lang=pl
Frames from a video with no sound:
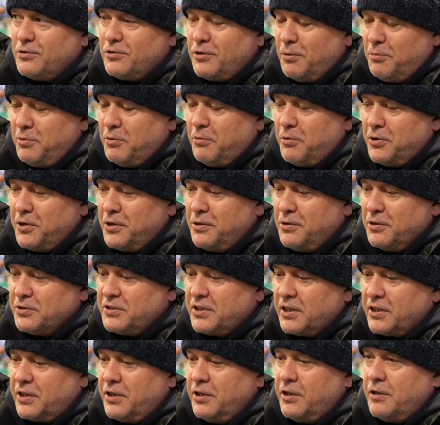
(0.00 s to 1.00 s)
to było jedno z
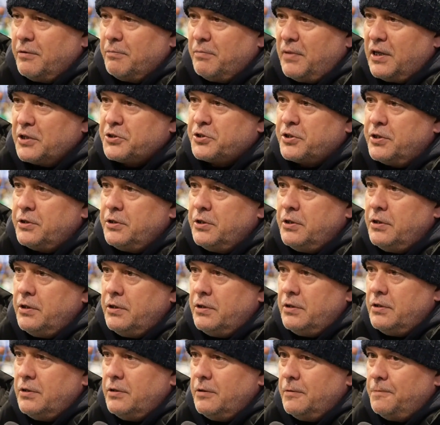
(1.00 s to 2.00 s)
takich marzeń
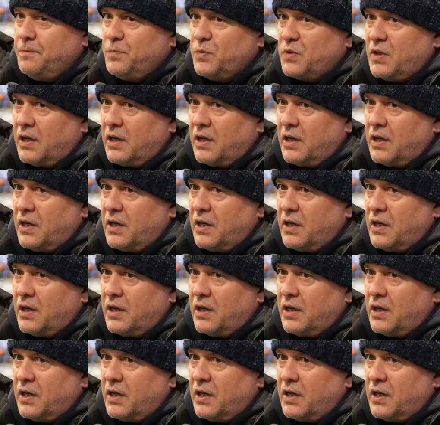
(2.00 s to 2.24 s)
i